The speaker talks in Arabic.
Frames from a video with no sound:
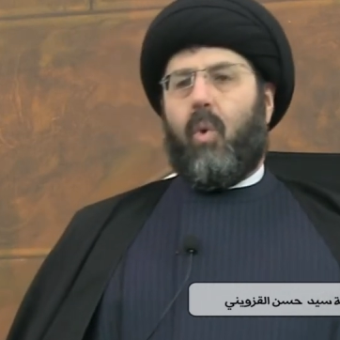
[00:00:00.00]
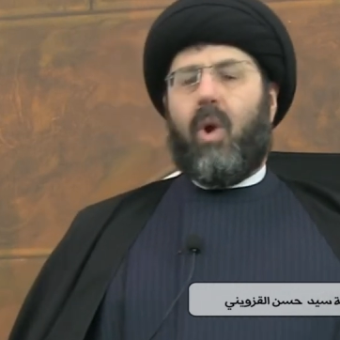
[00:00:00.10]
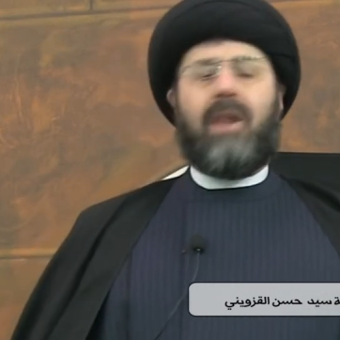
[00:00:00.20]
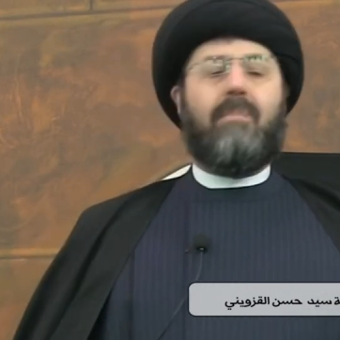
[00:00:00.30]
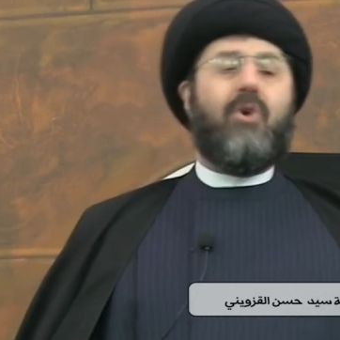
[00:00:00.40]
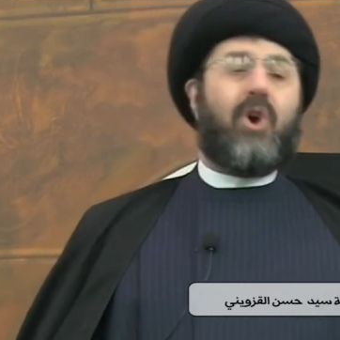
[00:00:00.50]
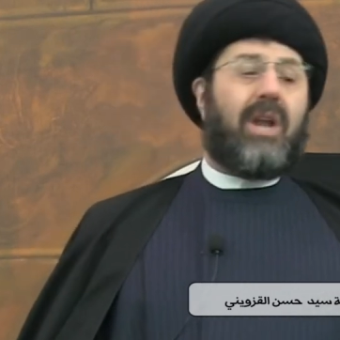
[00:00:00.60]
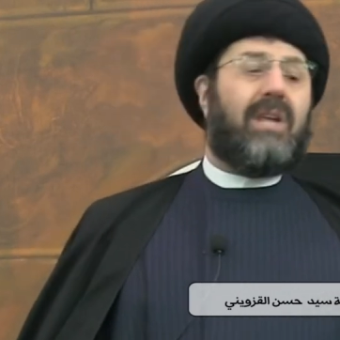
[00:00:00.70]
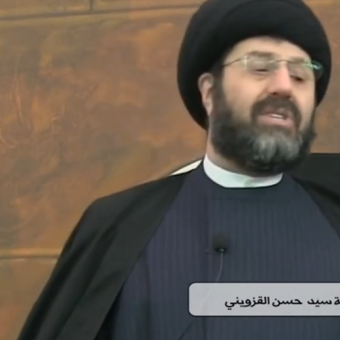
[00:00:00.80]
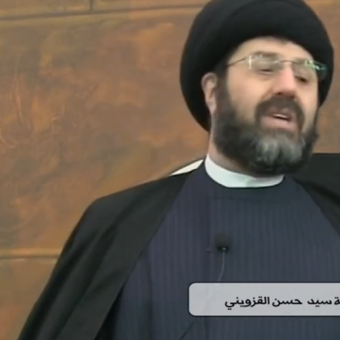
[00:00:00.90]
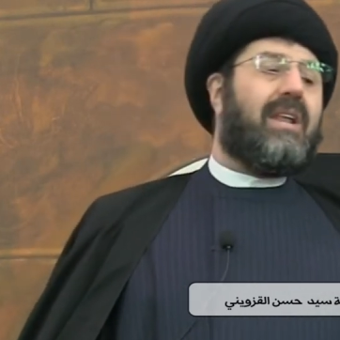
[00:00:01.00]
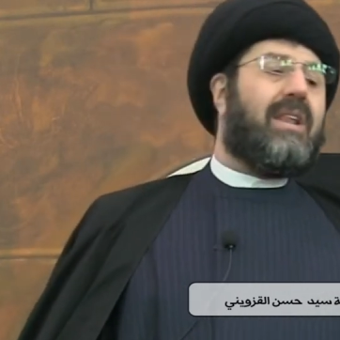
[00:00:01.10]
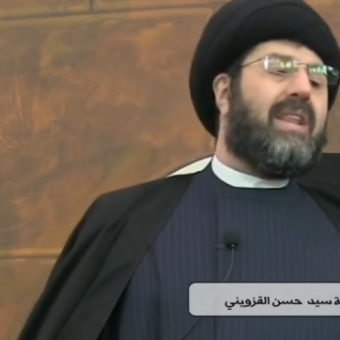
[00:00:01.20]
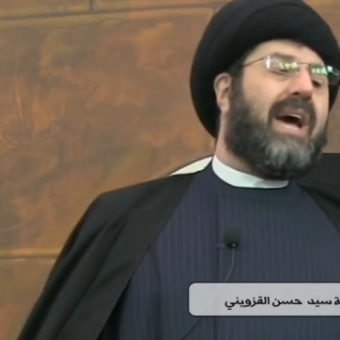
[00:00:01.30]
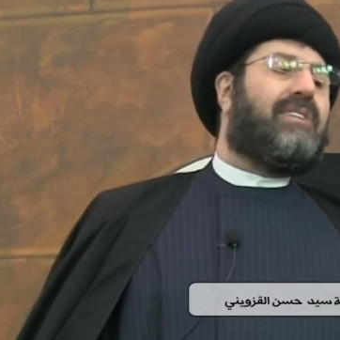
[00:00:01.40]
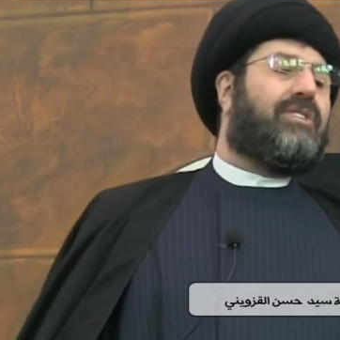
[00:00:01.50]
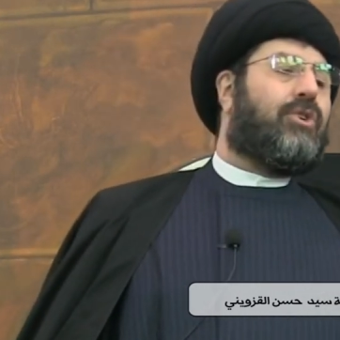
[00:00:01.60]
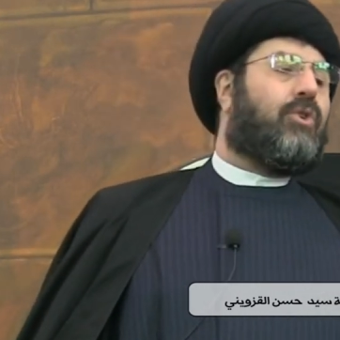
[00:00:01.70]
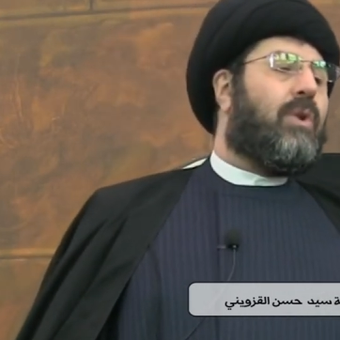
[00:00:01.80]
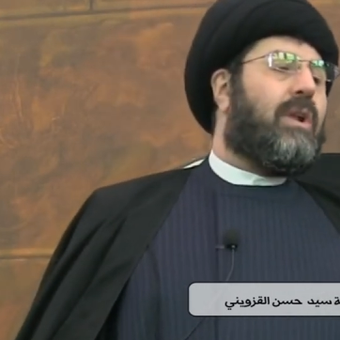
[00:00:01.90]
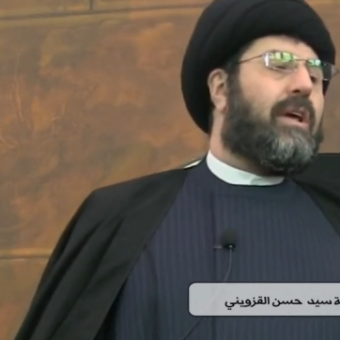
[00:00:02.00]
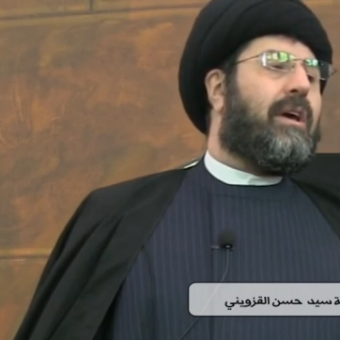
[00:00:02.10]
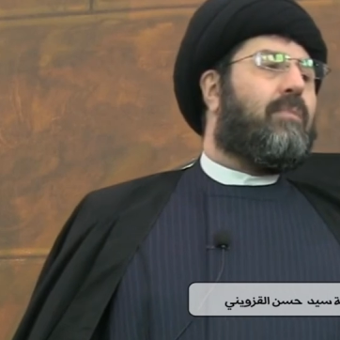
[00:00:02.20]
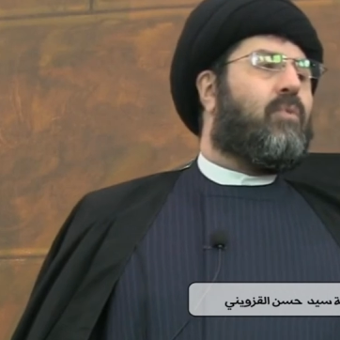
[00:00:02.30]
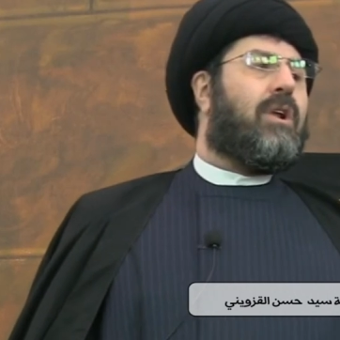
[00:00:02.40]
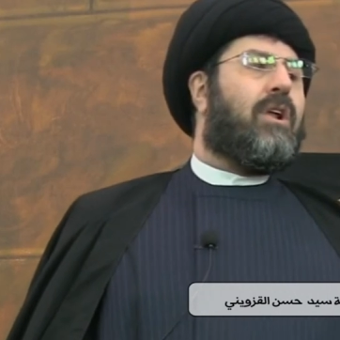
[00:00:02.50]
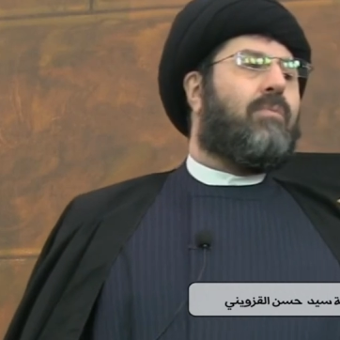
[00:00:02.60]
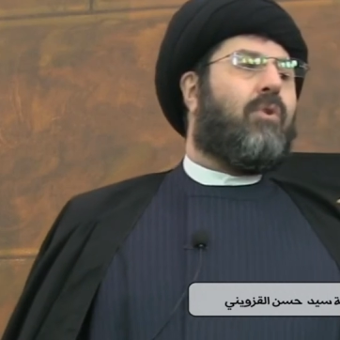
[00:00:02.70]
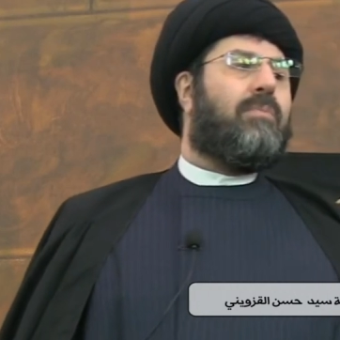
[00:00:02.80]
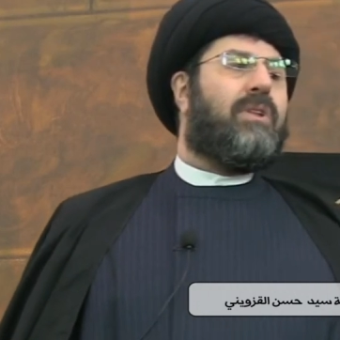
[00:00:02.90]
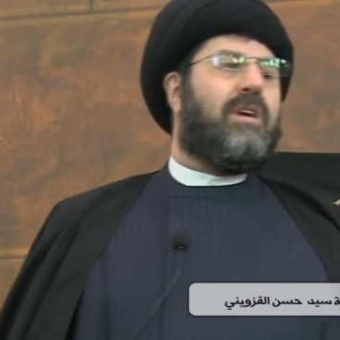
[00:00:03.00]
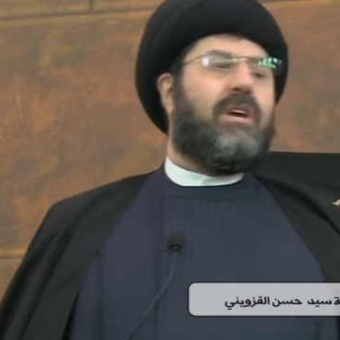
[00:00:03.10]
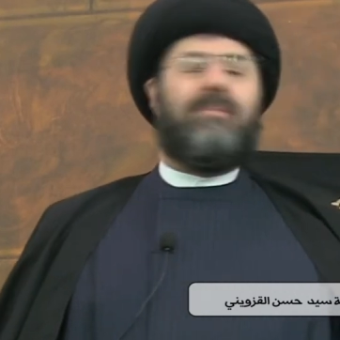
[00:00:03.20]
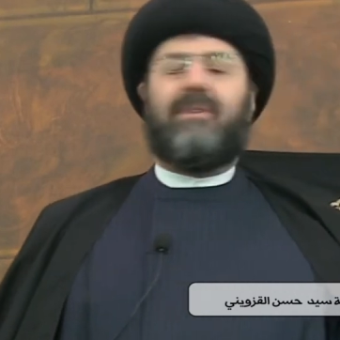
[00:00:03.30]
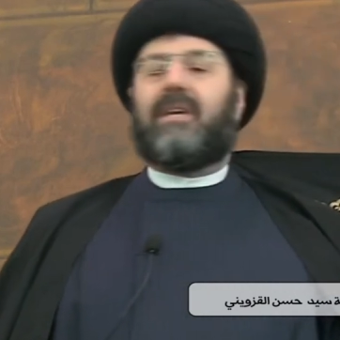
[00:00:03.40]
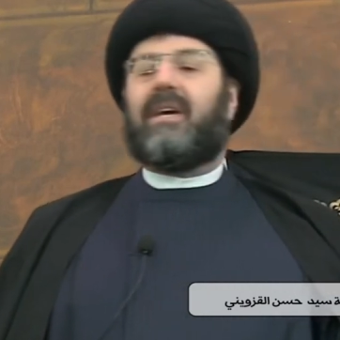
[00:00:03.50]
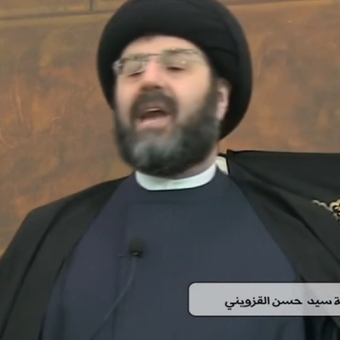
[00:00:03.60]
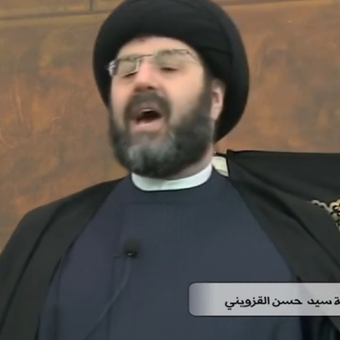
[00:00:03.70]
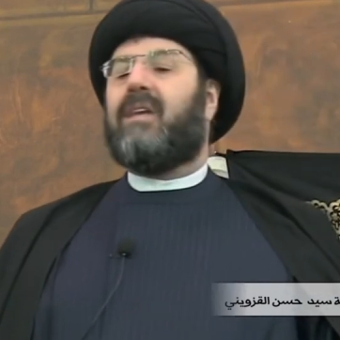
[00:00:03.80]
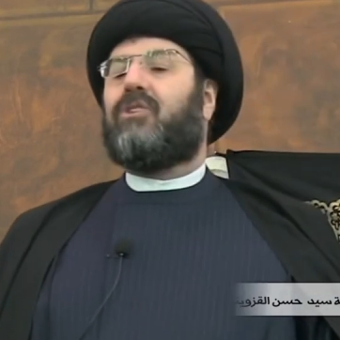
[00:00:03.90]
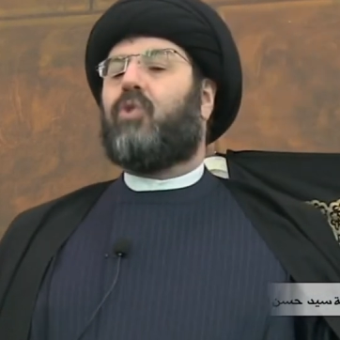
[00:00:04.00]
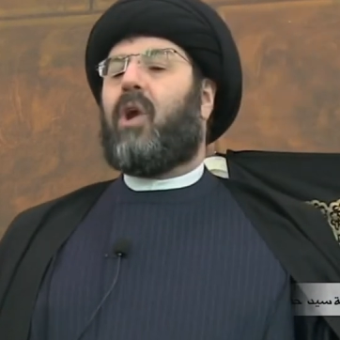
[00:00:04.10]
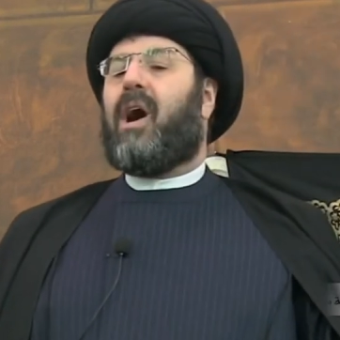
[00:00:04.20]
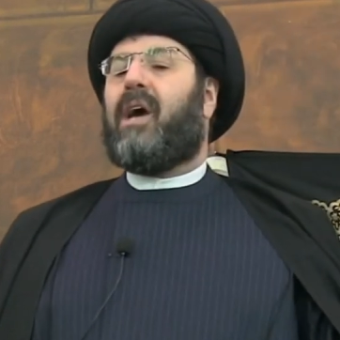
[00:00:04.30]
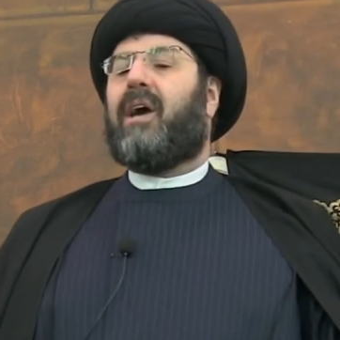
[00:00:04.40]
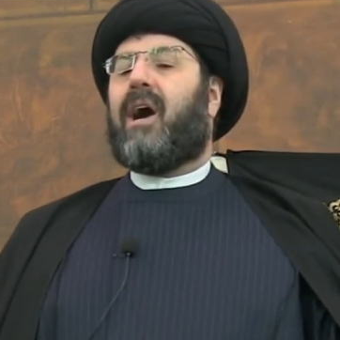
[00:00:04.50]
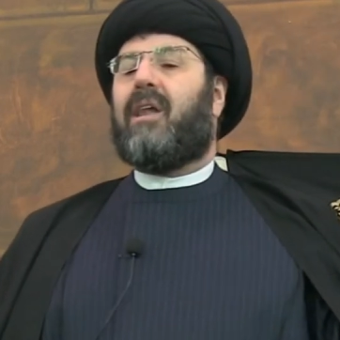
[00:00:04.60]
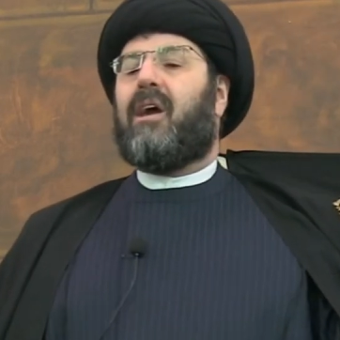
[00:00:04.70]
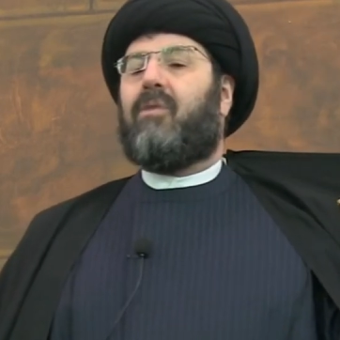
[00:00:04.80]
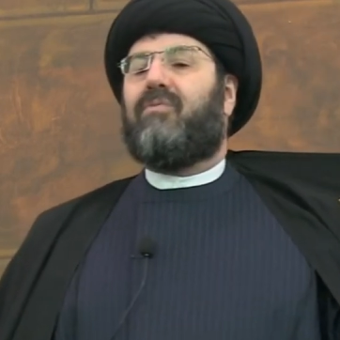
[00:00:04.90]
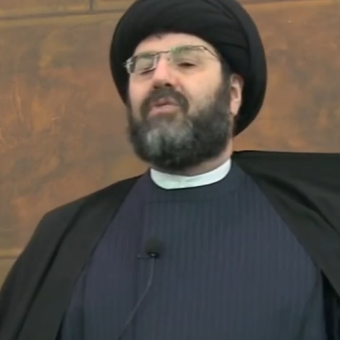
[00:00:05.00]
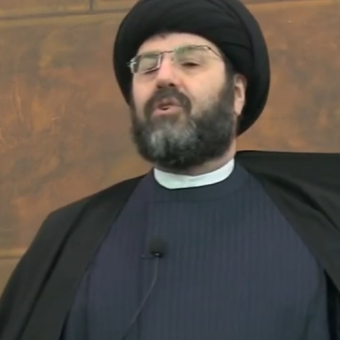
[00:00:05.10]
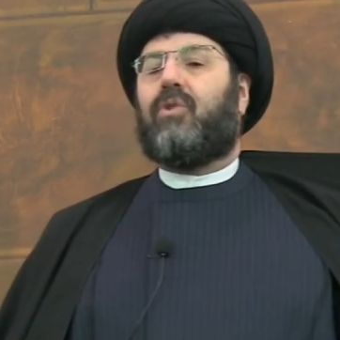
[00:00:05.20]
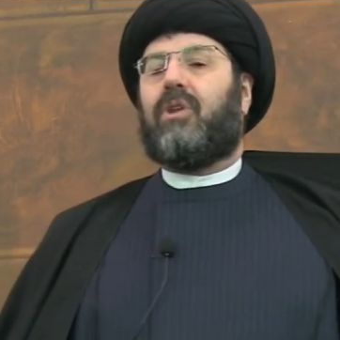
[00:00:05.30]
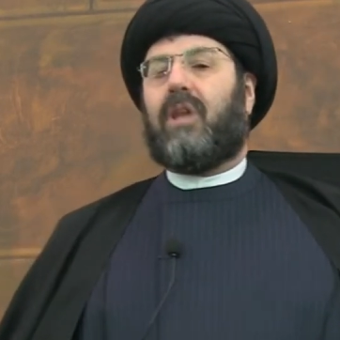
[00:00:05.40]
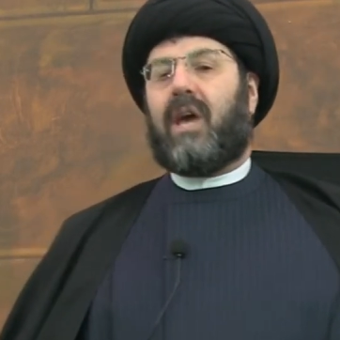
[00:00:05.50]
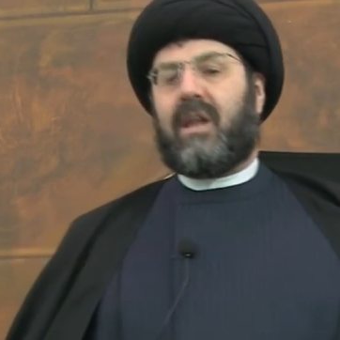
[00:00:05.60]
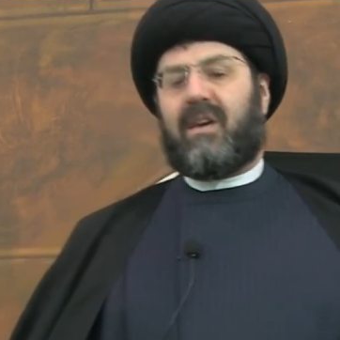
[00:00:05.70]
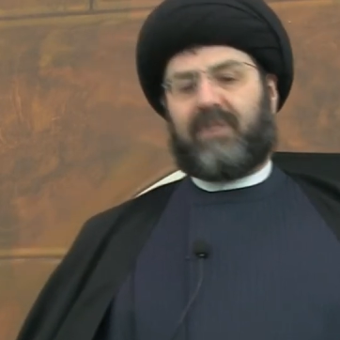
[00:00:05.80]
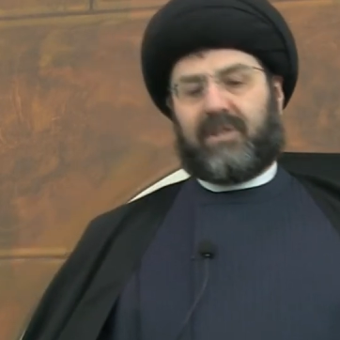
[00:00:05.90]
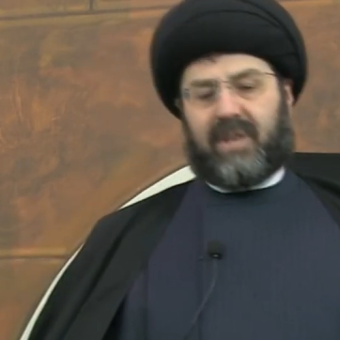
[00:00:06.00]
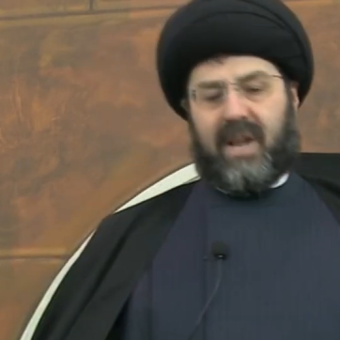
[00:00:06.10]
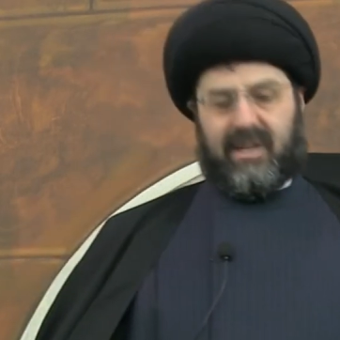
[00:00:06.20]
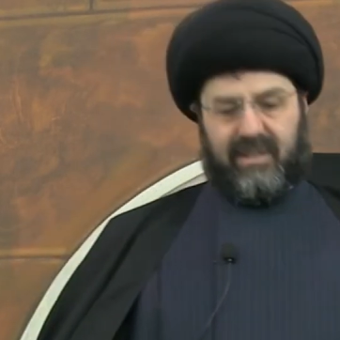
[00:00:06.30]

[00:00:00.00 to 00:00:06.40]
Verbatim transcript: والمخلصة للناس كلهم وللمؤمنين من خلال دعائها لهم في كل ليلة في صلاة